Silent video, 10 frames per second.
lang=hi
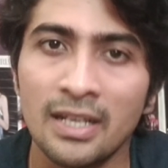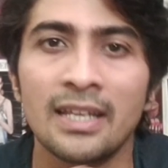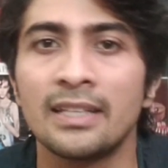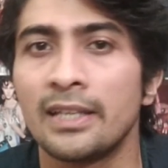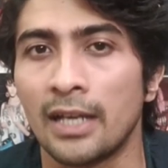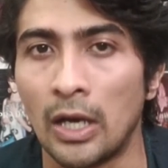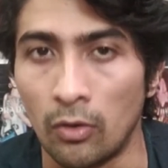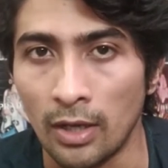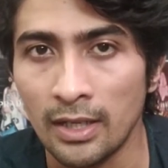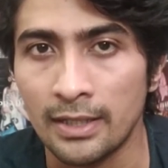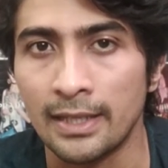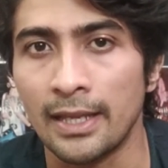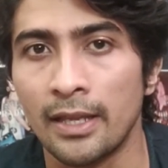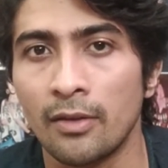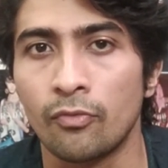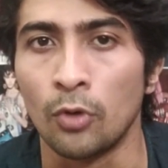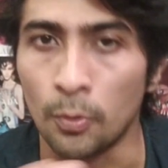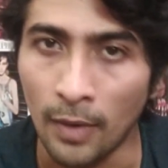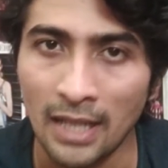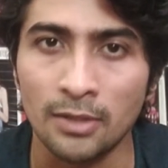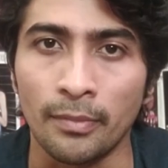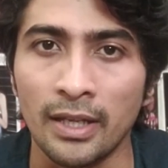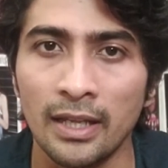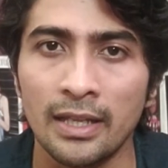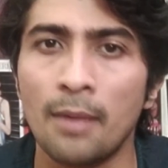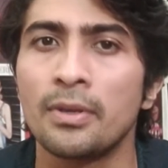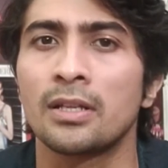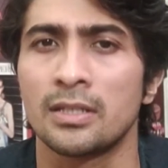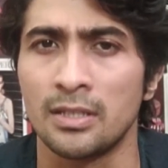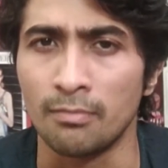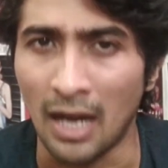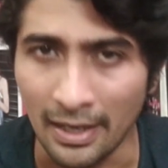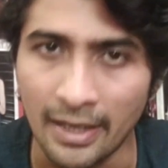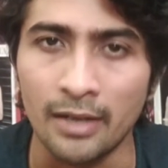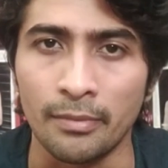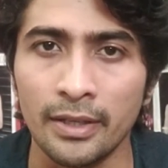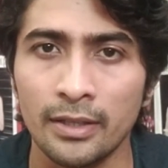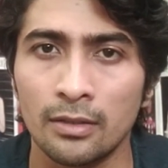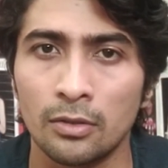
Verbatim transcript: ने यह देखा होगा कि फुटपाथ में या फिर किसी मार्केट में